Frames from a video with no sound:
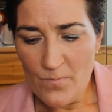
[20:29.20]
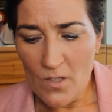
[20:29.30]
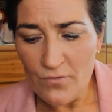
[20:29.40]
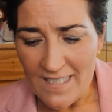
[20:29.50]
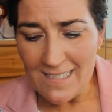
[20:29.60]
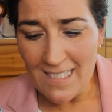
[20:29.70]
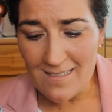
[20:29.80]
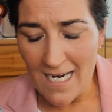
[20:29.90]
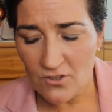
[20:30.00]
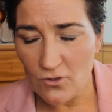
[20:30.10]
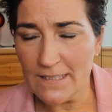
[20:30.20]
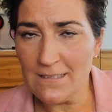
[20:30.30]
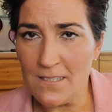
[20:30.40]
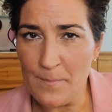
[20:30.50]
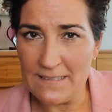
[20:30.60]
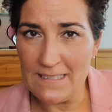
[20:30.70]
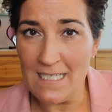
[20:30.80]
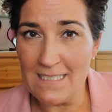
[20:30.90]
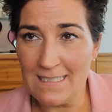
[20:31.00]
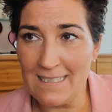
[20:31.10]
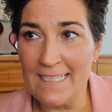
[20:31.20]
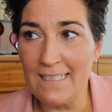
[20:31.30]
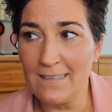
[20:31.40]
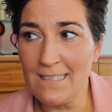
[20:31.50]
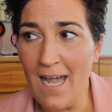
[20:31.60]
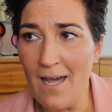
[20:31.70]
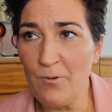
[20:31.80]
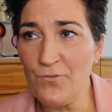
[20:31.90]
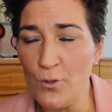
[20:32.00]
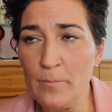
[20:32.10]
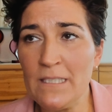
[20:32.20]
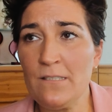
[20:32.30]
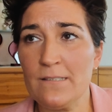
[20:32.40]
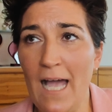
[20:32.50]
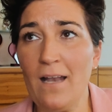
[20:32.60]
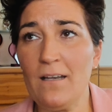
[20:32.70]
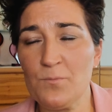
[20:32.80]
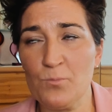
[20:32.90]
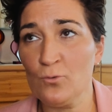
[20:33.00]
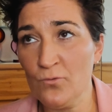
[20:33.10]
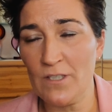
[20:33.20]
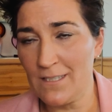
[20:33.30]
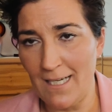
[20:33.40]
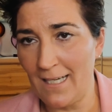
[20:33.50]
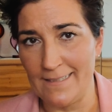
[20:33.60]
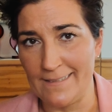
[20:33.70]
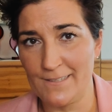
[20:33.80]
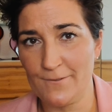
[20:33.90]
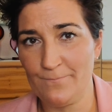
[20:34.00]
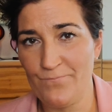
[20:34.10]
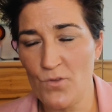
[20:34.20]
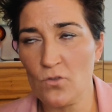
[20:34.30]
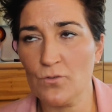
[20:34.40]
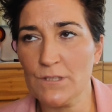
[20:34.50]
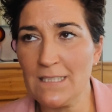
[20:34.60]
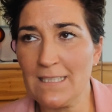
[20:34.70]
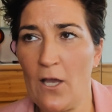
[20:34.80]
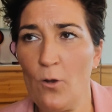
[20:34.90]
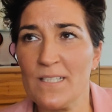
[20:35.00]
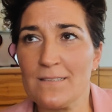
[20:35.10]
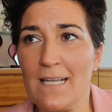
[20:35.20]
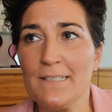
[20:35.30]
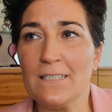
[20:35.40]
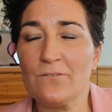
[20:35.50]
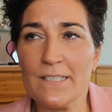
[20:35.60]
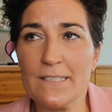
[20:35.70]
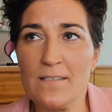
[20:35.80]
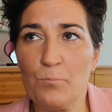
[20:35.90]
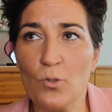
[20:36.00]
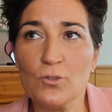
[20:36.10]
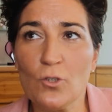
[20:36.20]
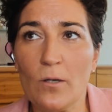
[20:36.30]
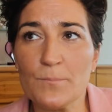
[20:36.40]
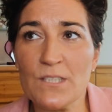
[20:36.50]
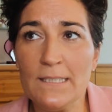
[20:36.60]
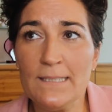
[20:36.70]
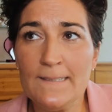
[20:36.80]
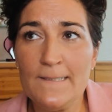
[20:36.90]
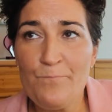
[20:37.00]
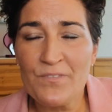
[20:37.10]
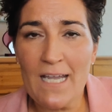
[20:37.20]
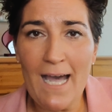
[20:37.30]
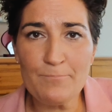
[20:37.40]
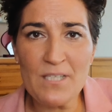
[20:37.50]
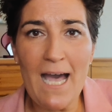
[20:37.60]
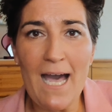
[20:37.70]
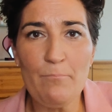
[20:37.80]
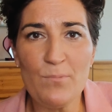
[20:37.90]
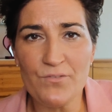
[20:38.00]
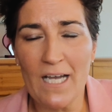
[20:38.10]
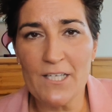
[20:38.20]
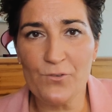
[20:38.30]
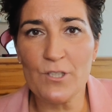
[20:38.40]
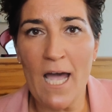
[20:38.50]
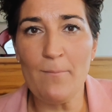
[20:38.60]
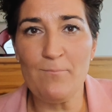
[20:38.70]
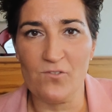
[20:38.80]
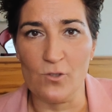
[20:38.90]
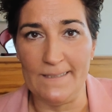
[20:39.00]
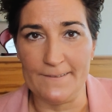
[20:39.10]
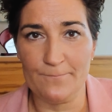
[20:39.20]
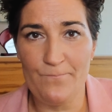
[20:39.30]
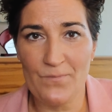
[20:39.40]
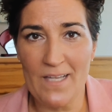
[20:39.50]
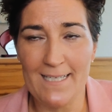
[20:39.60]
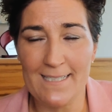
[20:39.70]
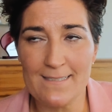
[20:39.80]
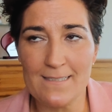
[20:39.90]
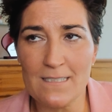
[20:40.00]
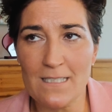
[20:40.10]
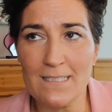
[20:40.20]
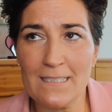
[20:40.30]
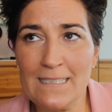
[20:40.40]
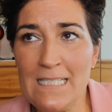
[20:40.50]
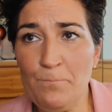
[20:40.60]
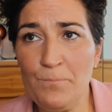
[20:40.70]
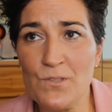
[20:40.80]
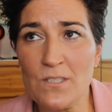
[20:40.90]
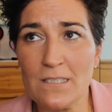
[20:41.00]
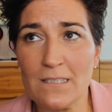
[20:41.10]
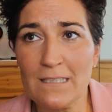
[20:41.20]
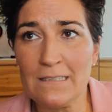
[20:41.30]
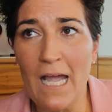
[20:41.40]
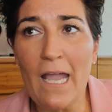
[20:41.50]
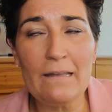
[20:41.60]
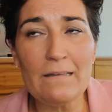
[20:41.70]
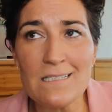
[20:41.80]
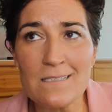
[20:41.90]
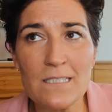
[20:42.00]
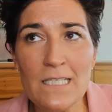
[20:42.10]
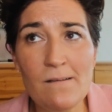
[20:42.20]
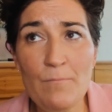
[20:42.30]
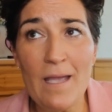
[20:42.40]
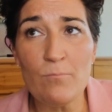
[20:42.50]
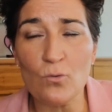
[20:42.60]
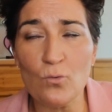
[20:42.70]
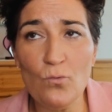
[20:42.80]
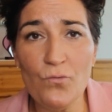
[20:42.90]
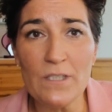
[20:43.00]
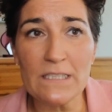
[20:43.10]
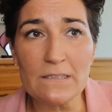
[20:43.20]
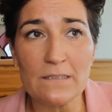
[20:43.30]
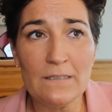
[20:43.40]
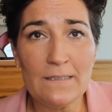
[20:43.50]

Und was ich jetzt sage, soll nicht despektierlich klingen. Ich habe für mich alles Berufliche erreicht. Mhm. Und ich glaube, dass dann irgendwann dieser Punkt kommt, gehabt haben, befreit von haben wollen. Mhm. Es gibt kein Ziel mehr beruflich,